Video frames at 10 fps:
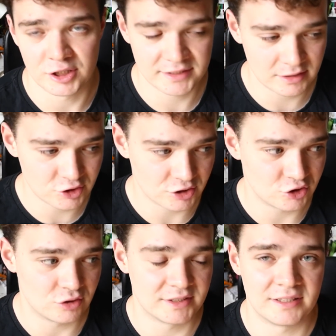Niezależnie
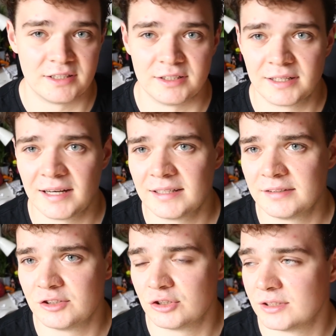czy to jest trening
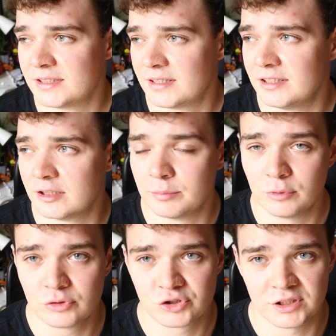klaty, czy to jest trening
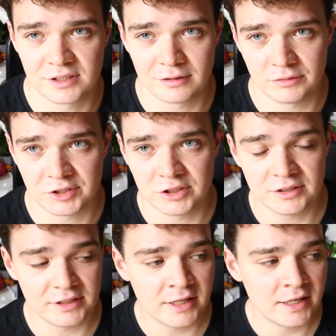push, czy jakikolwiek
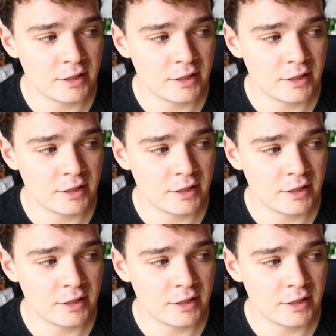inny,